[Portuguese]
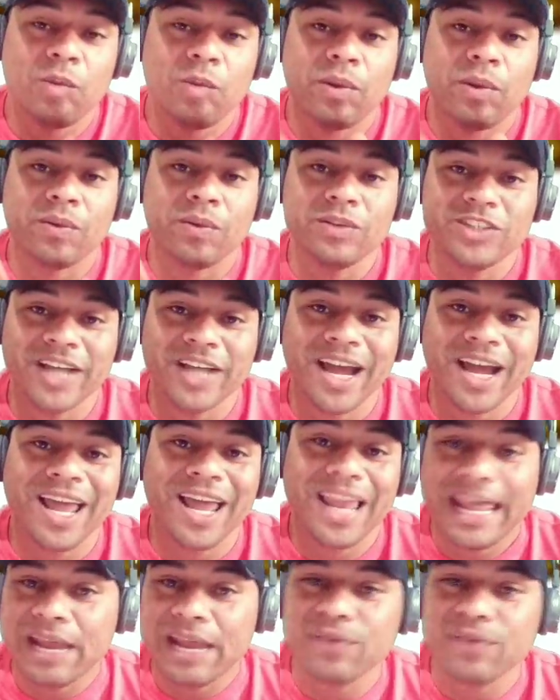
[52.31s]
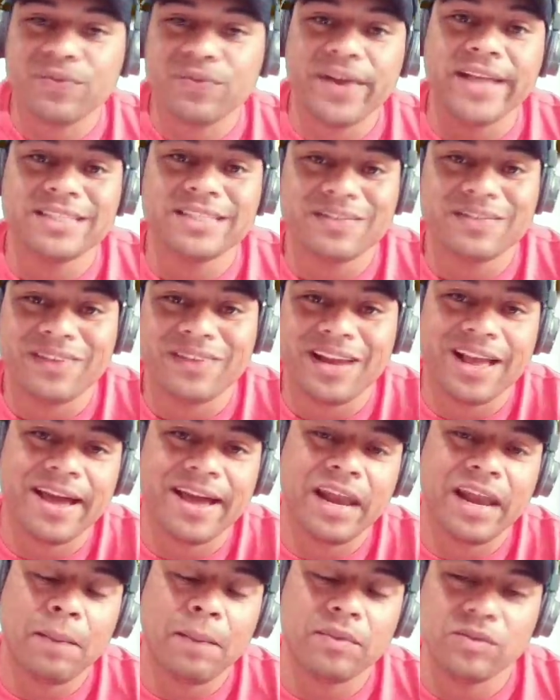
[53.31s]
Mas quando chegar lá na frente, você falar,
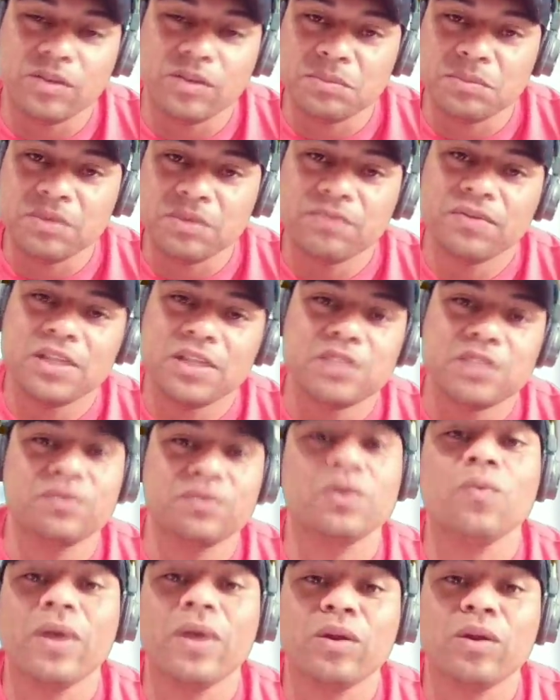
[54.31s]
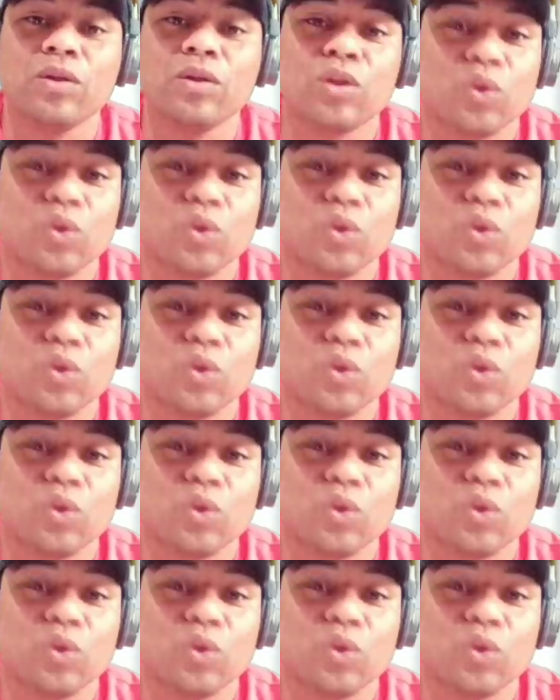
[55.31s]
caramba, 2020 foi um ano